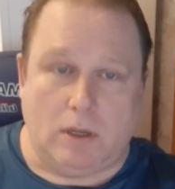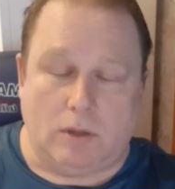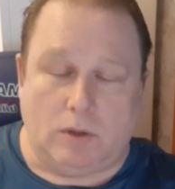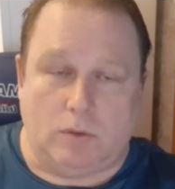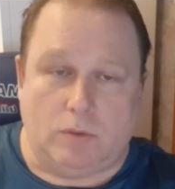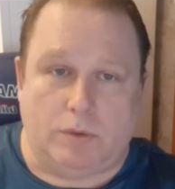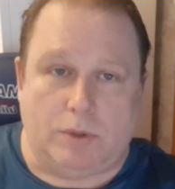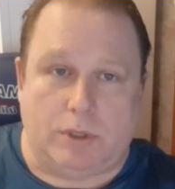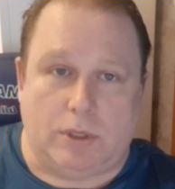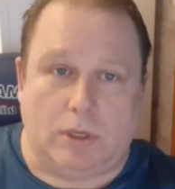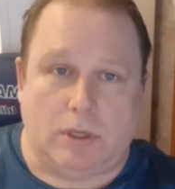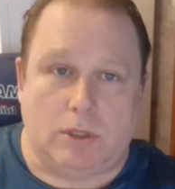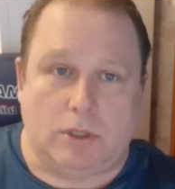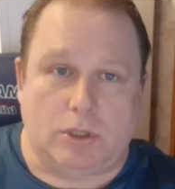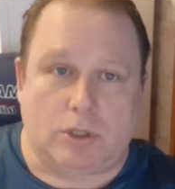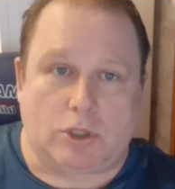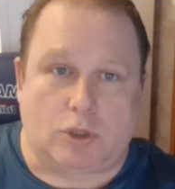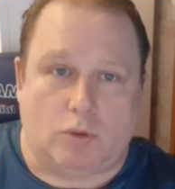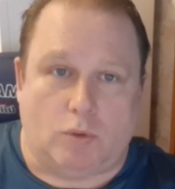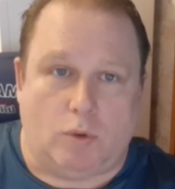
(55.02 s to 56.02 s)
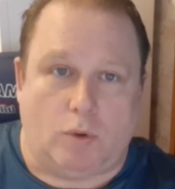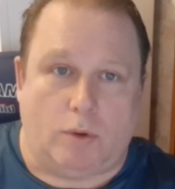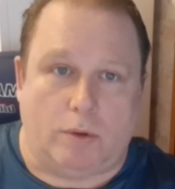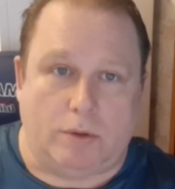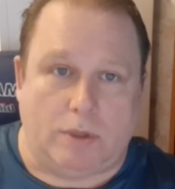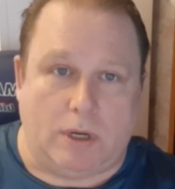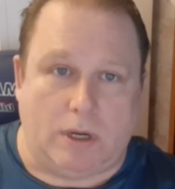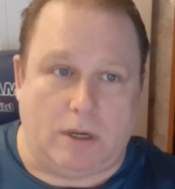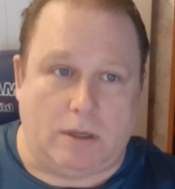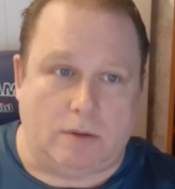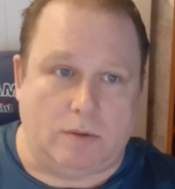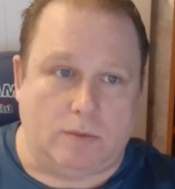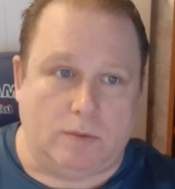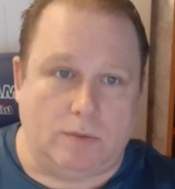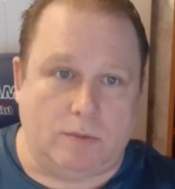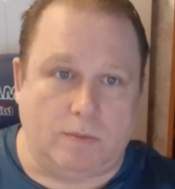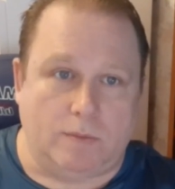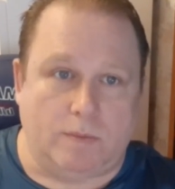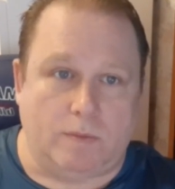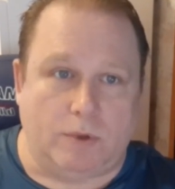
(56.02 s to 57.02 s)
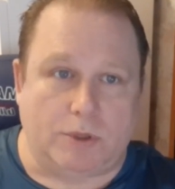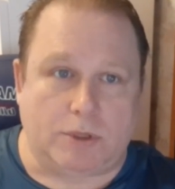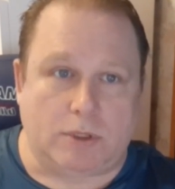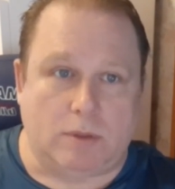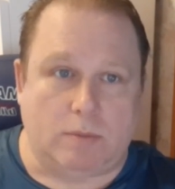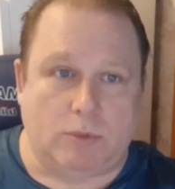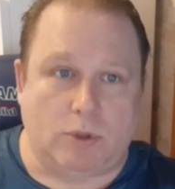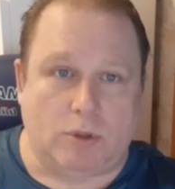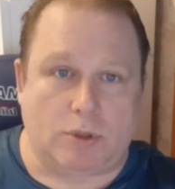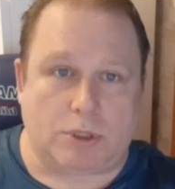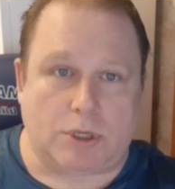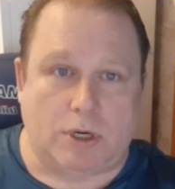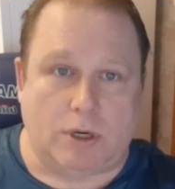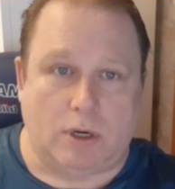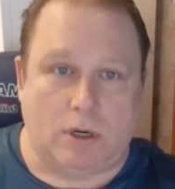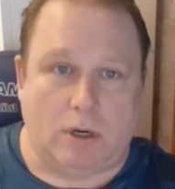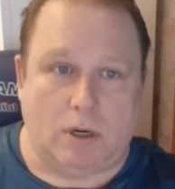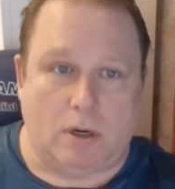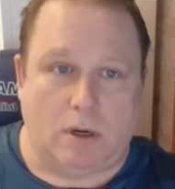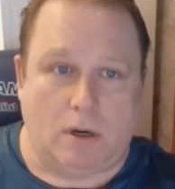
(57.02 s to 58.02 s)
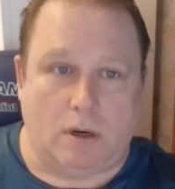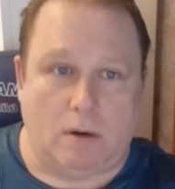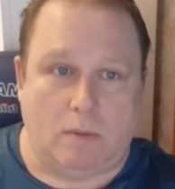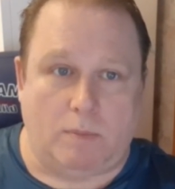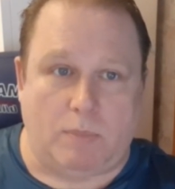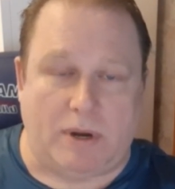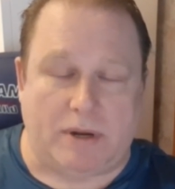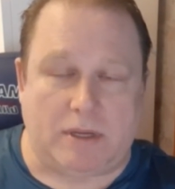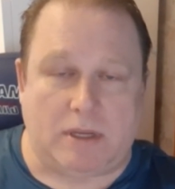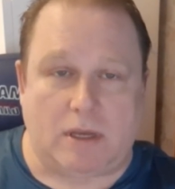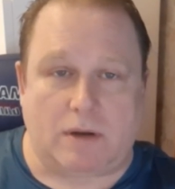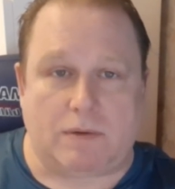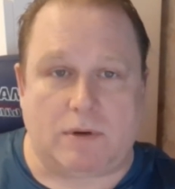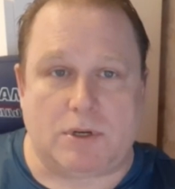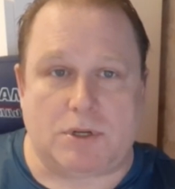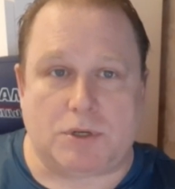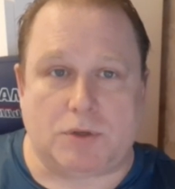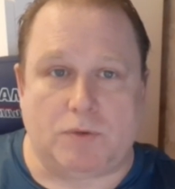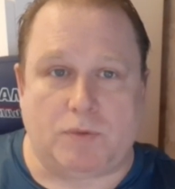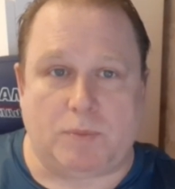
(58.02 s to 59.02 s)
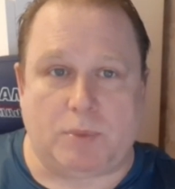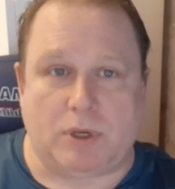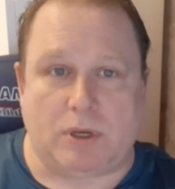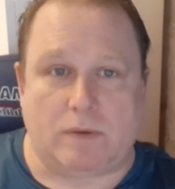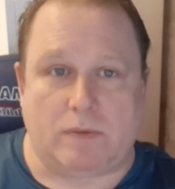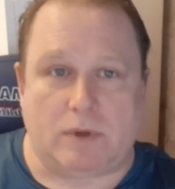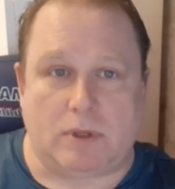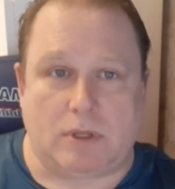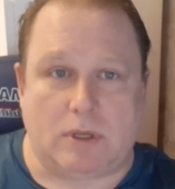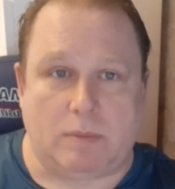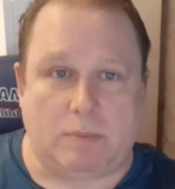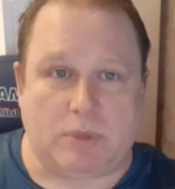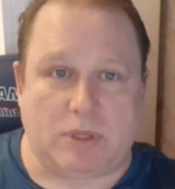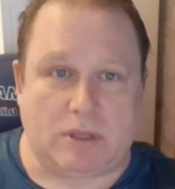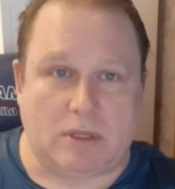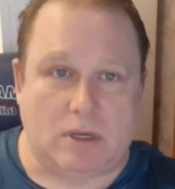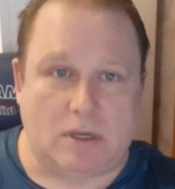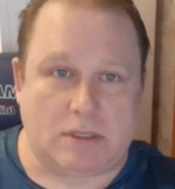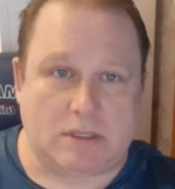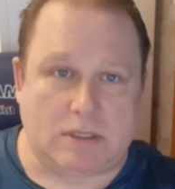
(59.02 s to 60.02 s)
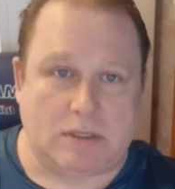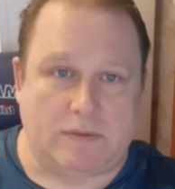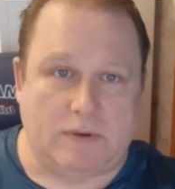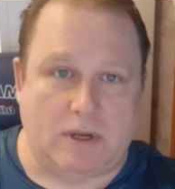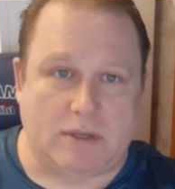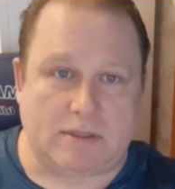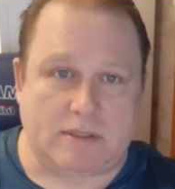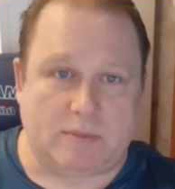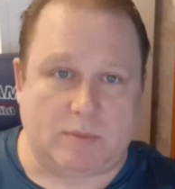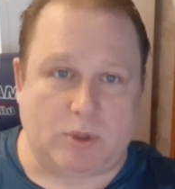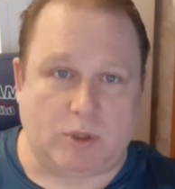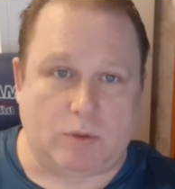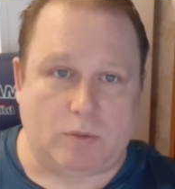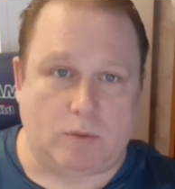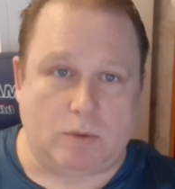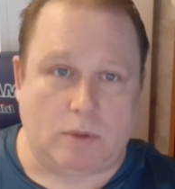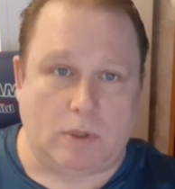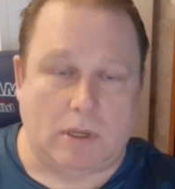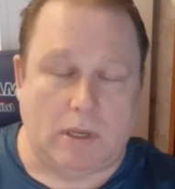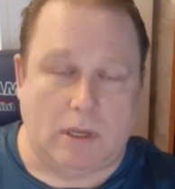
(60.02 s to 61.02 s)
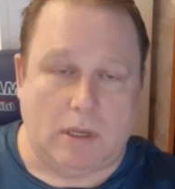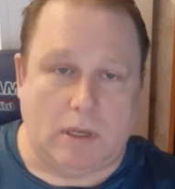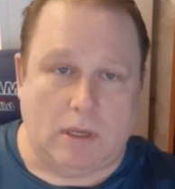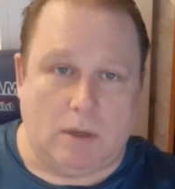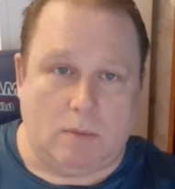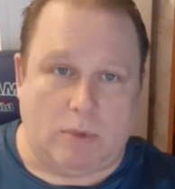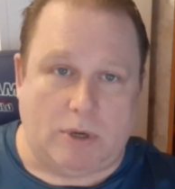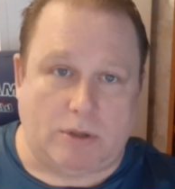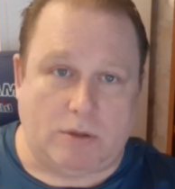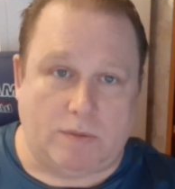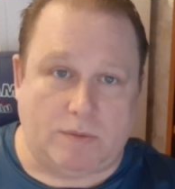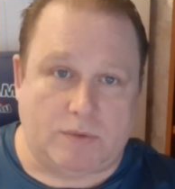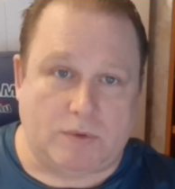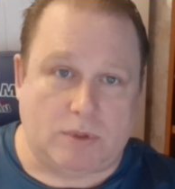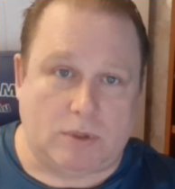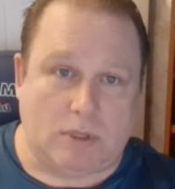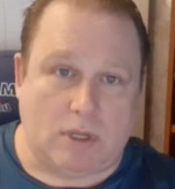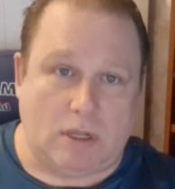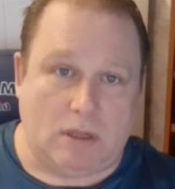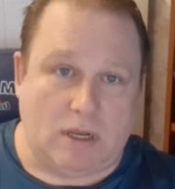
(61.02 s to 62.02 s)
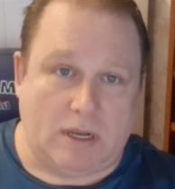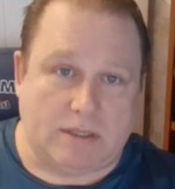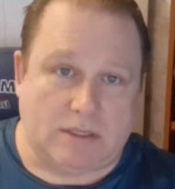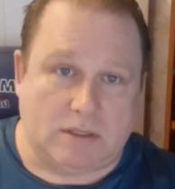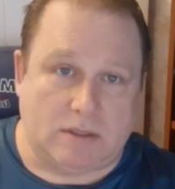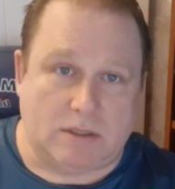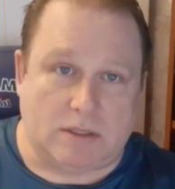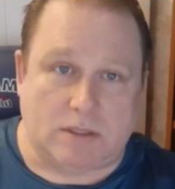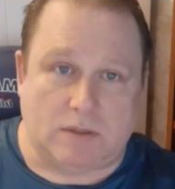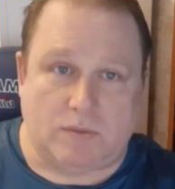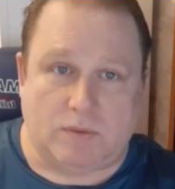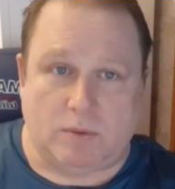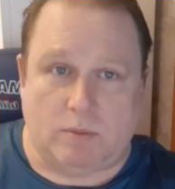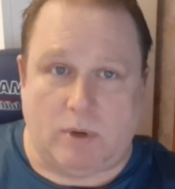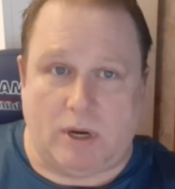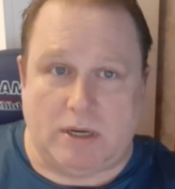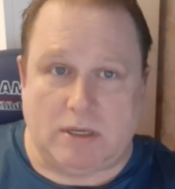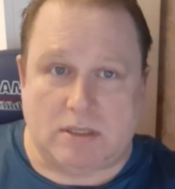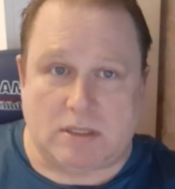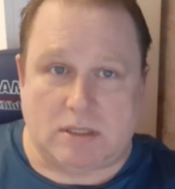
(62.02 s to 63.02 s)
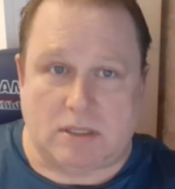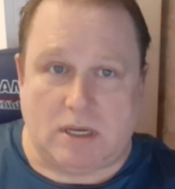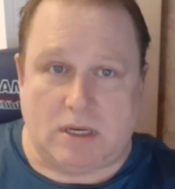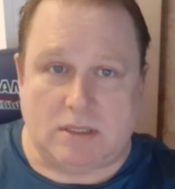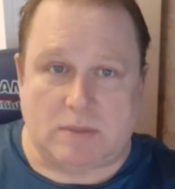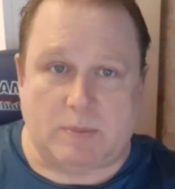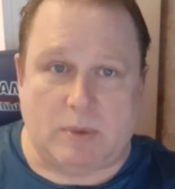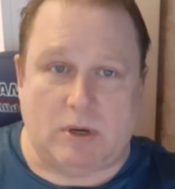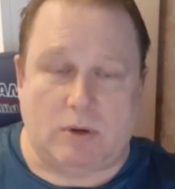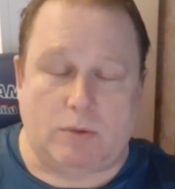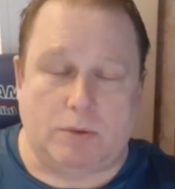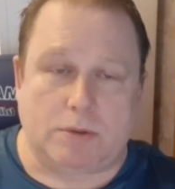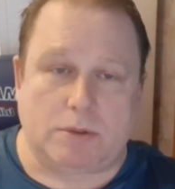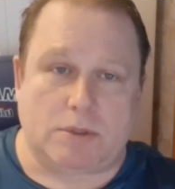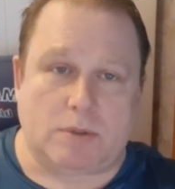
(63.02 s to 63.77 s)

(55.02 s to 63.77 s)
Ну и что, да, ну вот немножко понервничал в первые там 15-20 минут потом все наладилось, и футболисты стали спокойно